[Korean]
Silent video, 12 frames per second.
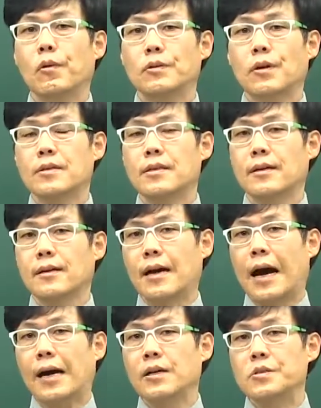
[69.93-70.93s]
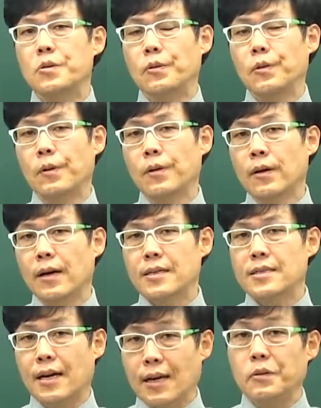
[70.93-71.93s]
뭐 더 이상
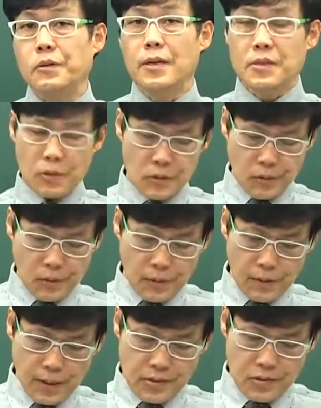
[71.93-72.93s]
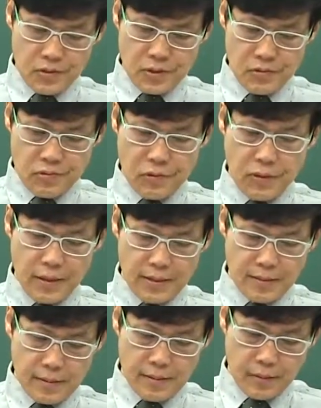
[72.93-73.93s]
강조하지 않아도 될 정도로 아주 이제
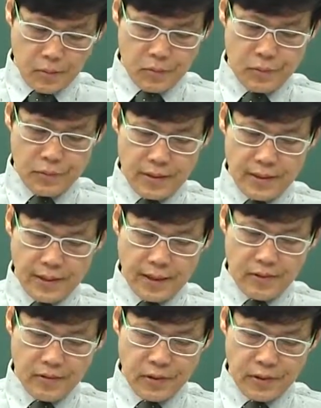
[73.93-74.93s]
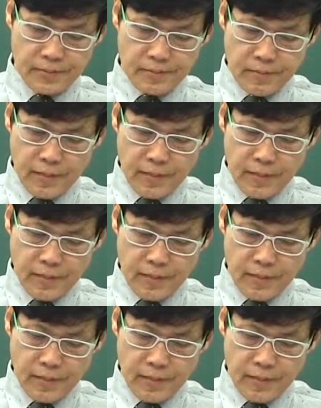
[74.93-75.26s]
중요한 부분이 되겠고요.